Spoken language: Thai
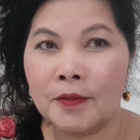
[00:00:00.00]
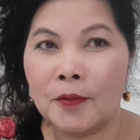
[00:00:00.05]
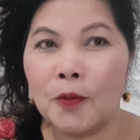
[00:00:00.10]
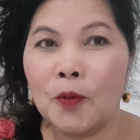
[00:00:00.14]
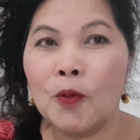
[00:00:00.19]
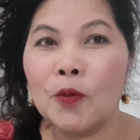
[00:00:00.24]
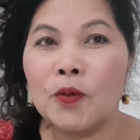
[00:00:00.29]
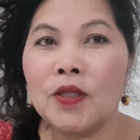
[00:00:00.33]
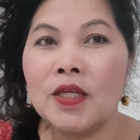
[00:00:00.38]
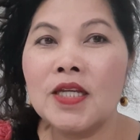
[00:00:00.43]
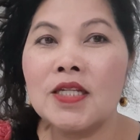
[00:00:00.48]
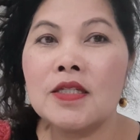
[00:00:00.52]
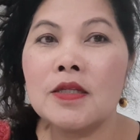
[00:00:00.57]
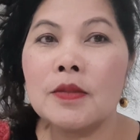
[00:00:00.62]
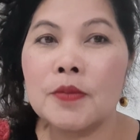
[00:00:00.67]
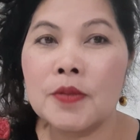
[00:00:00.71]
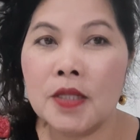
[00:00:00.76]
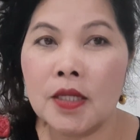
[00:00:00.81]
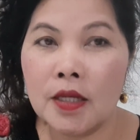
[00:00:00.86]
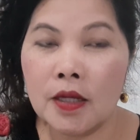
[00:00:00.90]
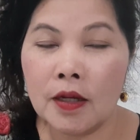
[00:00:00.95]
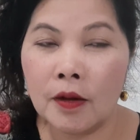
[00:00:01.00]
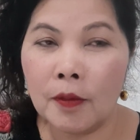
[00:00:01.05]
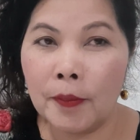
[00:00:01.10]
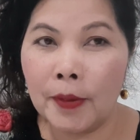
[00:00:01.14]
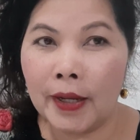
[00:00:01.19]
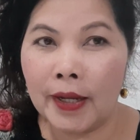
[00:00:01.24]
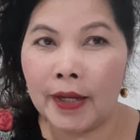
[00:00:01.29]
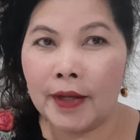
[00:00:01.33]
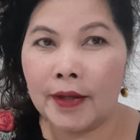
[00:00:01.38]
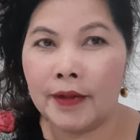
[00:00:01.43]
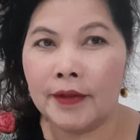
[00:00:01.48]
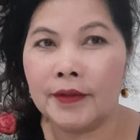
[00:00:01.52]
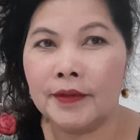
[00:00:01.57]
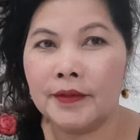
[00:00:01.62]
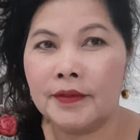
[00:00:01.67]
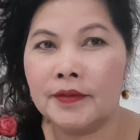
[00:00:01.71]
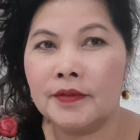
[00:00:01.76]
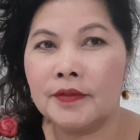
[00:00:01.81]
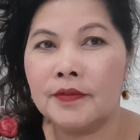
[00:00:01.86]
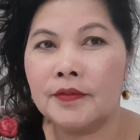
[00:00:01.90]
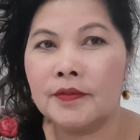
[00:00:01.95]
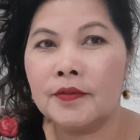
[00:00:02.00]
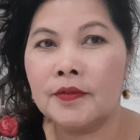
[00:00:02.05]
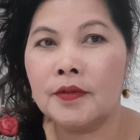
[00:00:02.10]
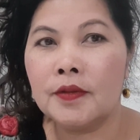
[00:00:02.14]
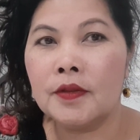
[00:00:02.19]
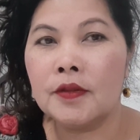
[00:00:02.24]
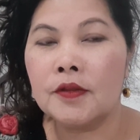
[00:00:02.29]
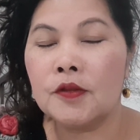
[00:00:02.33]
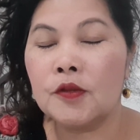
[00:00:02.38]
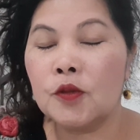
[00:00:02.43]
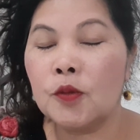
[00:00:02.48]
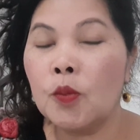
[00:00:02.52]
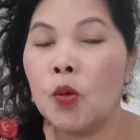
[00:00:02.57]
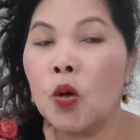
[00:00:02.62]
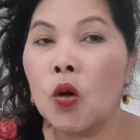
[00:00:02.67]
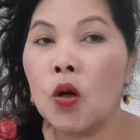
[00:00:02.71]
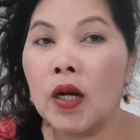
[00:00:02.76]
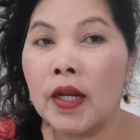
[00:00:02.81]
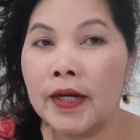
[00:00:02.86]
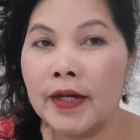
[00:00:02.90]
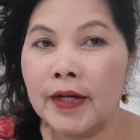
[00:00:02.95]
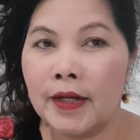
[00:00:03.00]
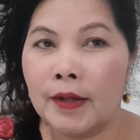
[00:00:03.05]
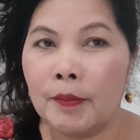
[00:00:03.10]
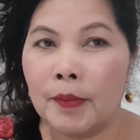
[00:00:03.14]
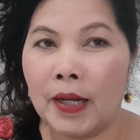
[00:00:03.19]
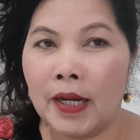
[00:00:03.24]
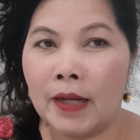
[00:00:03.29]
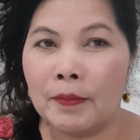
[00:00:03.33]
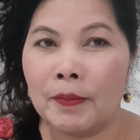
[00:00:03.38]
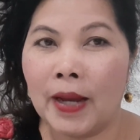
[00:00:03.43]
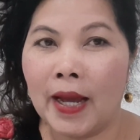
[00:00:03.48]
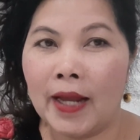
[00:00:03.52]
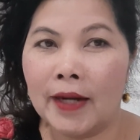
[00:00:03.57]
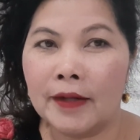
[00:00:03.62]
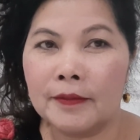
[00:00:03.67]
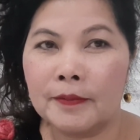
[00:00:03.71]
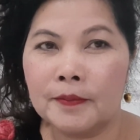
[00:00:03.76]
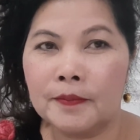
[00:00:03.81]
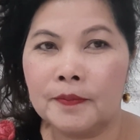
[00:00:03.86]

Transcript: คูณ 24 เข้าไป ชั่วโมงละ1,000 บาท